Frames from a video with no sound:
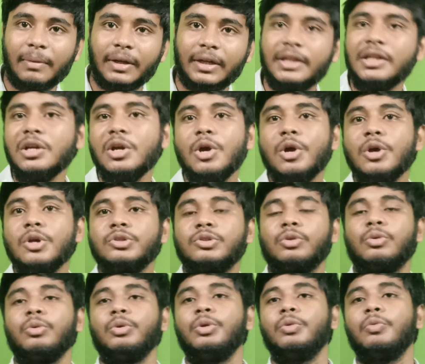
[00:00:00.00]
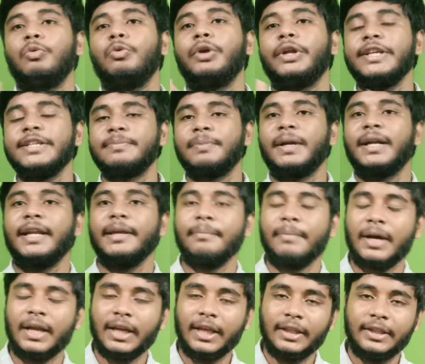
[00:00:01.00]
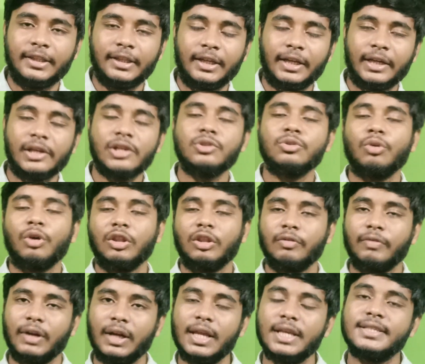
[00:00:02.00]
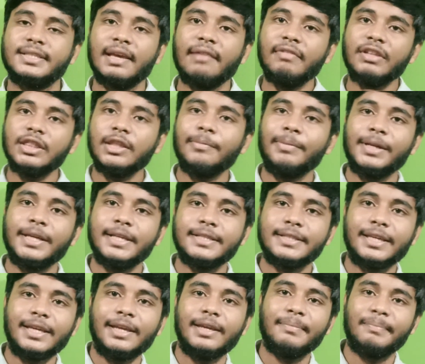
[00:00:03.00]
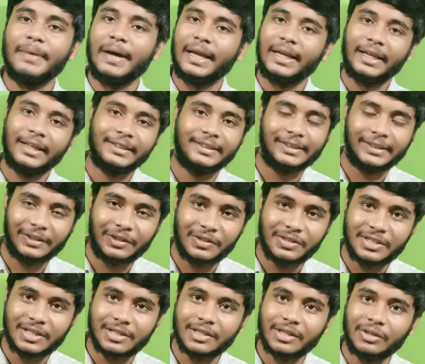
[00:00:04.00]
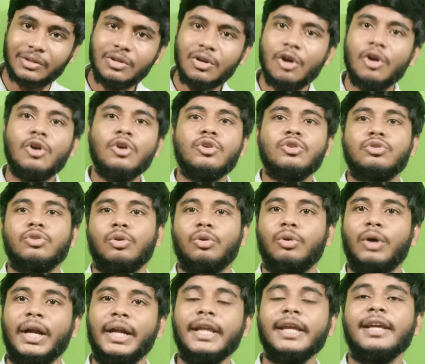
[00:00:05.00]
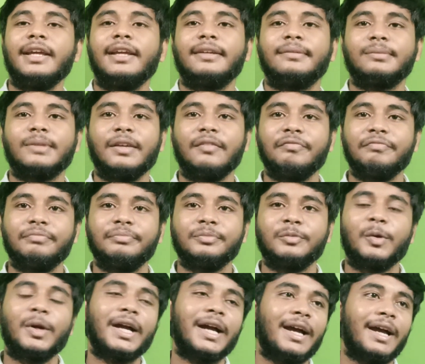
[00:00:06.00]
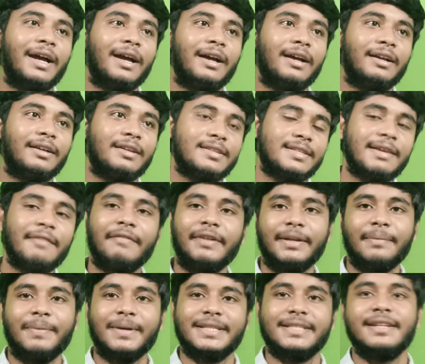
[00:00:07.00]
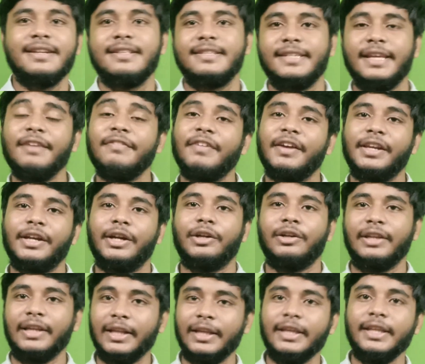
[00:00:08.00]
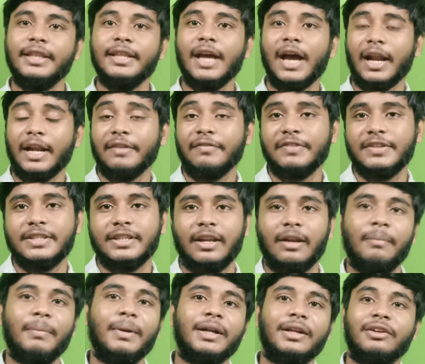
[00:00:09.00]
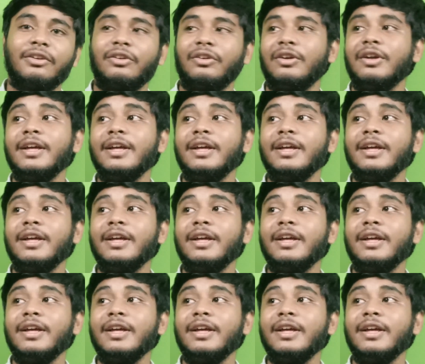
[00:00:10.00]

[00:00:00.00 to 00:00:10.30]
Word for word: కాబట్టి సో కొన్ని ఓటింగ్స్ పడ్డాయి బాలాదిత్య గారికి సో అందువల్ల సెవెంత్ ప్లేస్కి బాలాదిత్య గారు వచ్చేసారు సో అంటే ఒక సెవెంటీ పర్సెంట్ సేఫ్ అయినట్టు ఇది అన్అఫిషనల్ బట్